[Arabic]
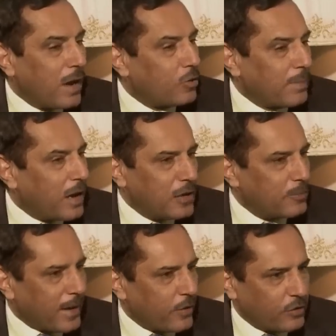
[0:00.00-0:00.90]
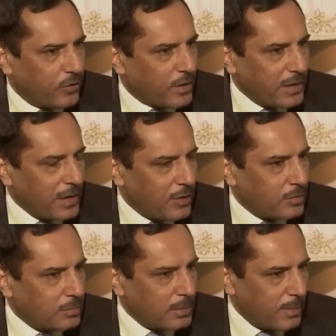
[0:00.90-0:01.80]
ما ما كانوا مراجع فكريه لكم
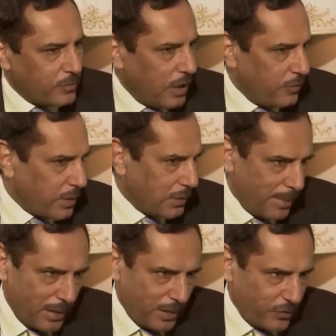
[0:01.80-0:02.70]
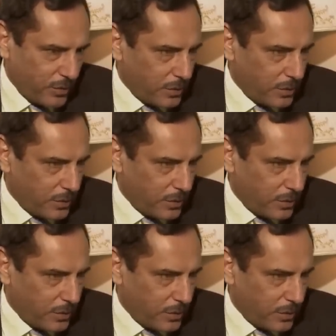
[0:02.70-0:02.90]
المرجع الفكري محمد باقر الصدر